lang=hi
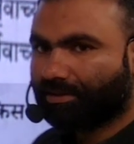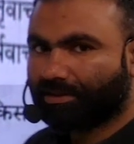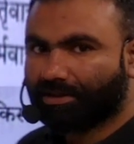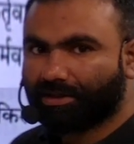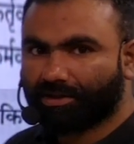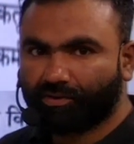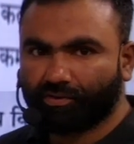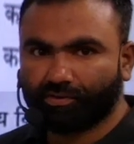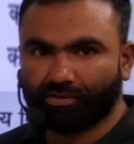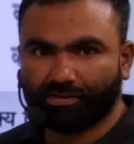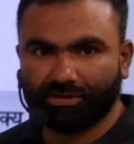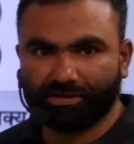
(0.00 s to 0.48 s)
ये
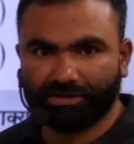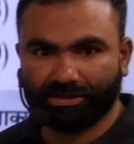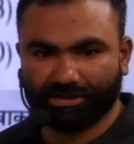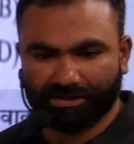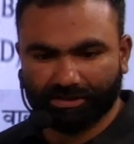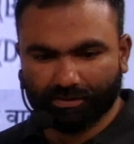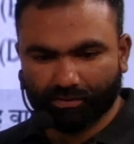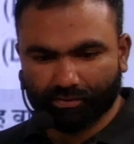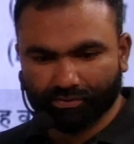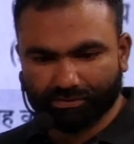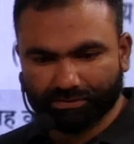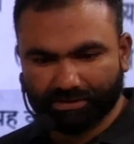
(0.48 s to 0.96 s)
जो देती
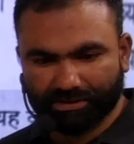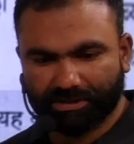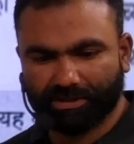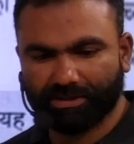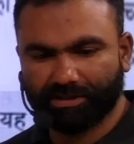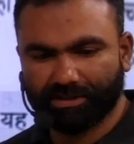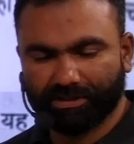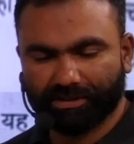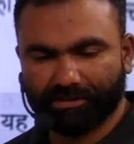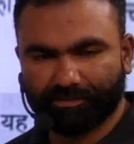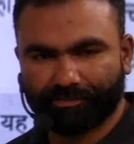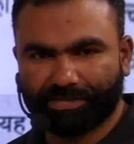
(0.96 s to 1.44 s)
है
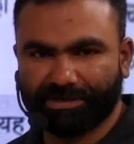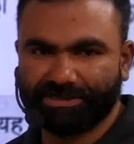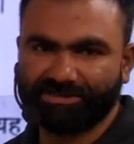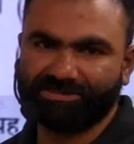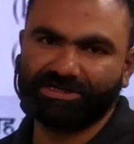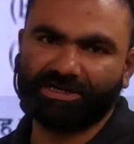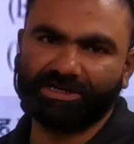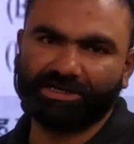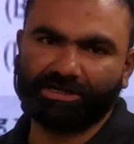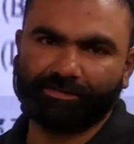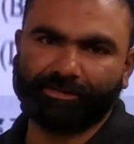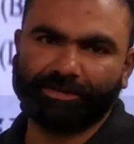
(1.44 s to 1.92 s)

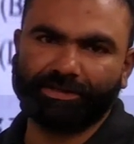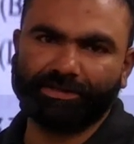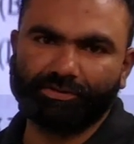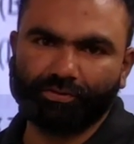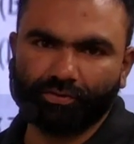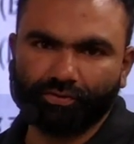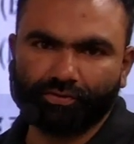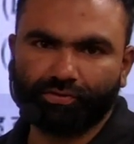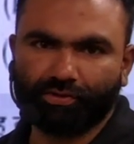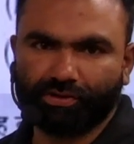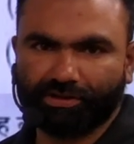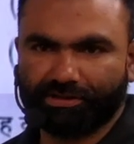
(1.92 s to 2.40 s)
प्रजेंट में ही
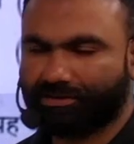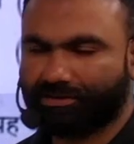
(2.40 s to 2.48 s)
दूध